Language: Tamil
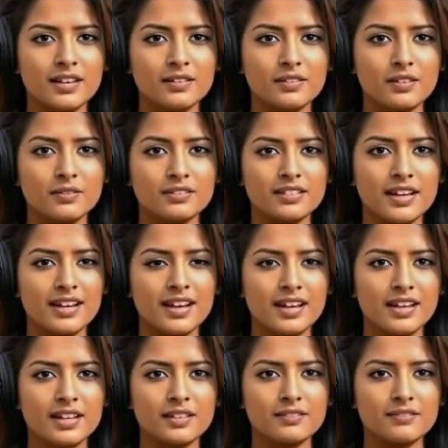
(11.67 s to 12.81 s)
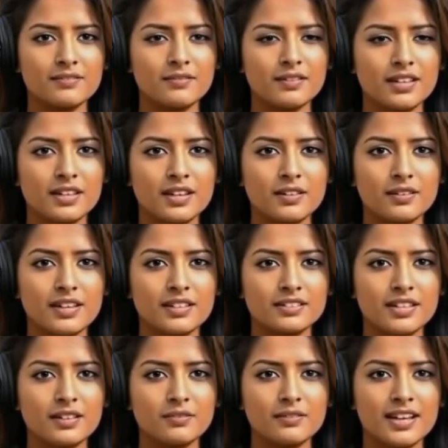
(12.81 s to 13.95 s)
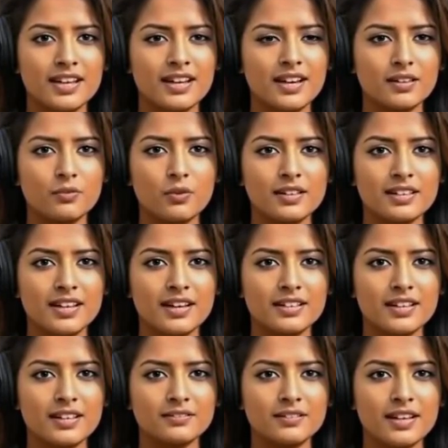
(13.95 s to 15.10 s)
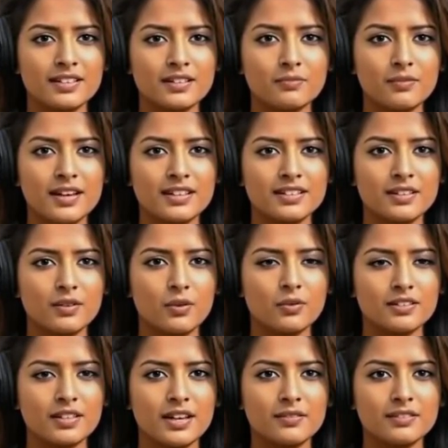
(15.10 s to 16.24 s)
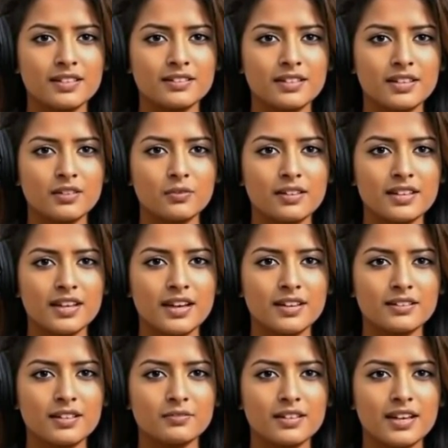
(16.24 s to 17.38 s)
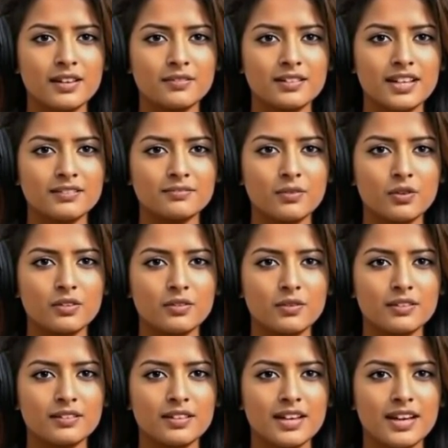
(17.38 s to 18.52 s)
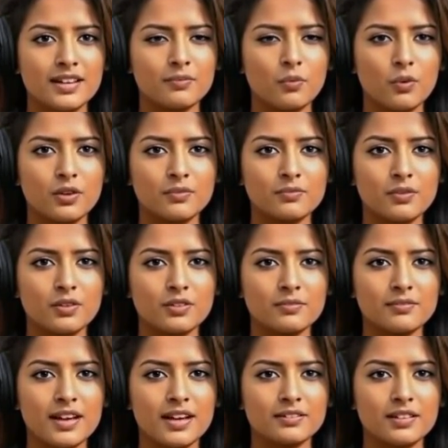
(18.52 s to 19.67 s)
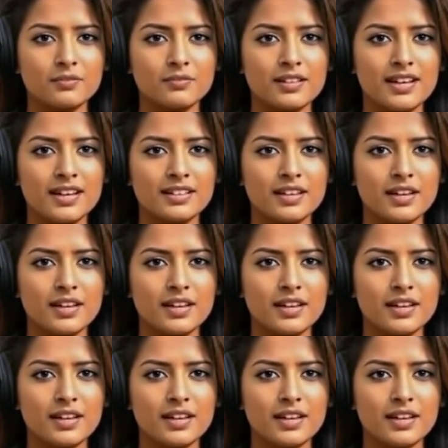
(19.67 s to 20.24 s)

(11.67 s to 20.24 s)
கவரும் சைகையில் இளவரசர் வில்லியம் உடனான தனது பதிமூன்றாவது திருமண ஆண்டு விழாவில் பொதுமக்களால் ஒருபோதும் பார்க்கப்படாத